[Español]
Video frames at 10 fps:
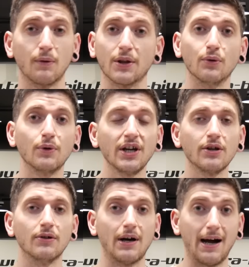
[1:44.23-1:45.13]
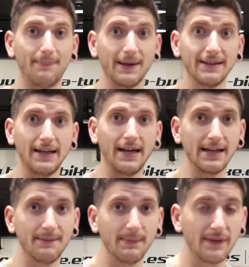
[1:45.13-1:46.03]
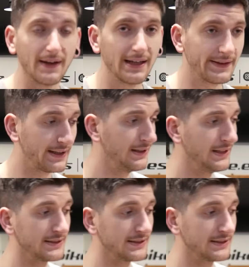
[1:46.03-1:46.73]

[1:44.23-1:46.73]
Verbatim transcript: Cuando un niño aprende a ir en bicicleta,